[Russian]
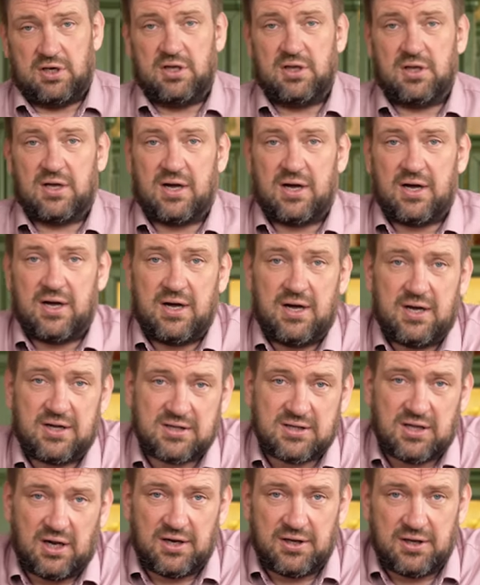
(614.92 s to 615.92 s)
И на
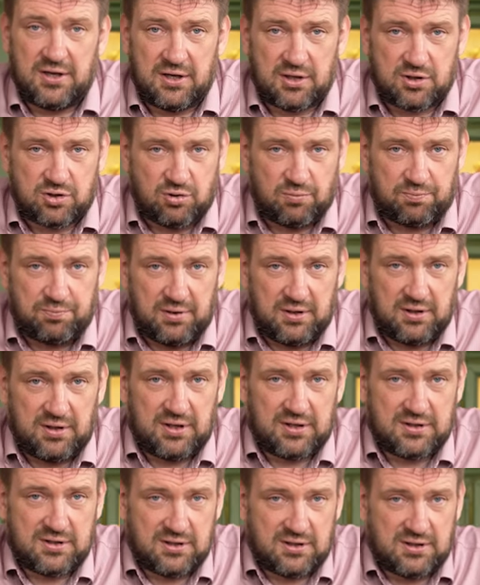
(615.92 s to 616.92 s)
остальные супы,
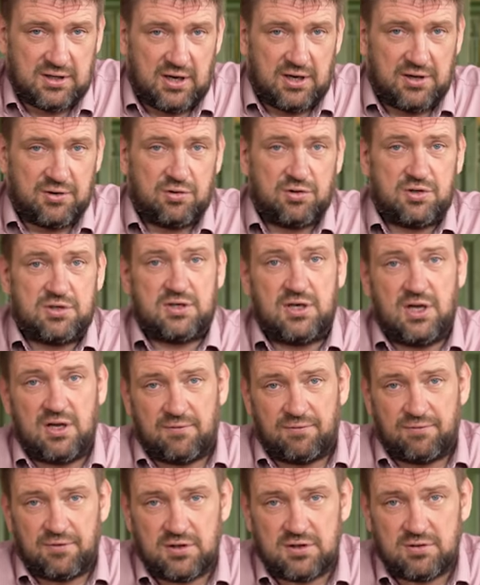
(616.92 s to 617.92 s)
на социальную
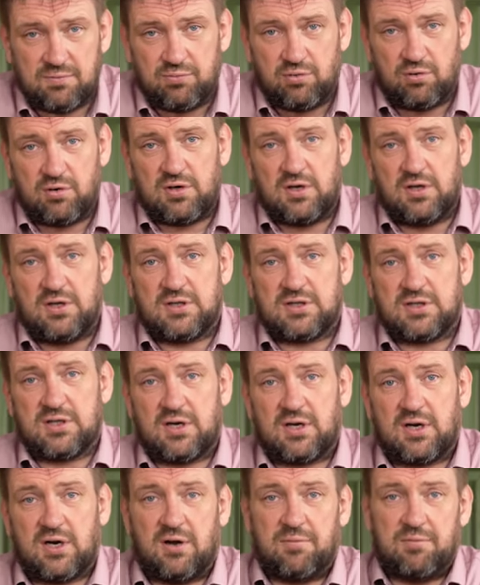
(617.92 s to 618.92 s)
сеть Facebook,
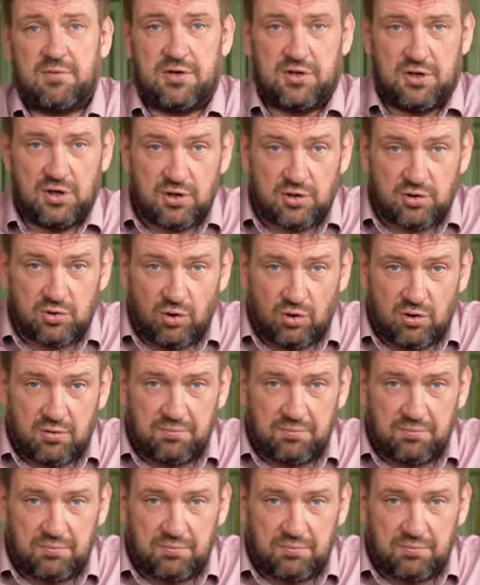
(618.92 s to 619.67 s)
Instagram и TikTok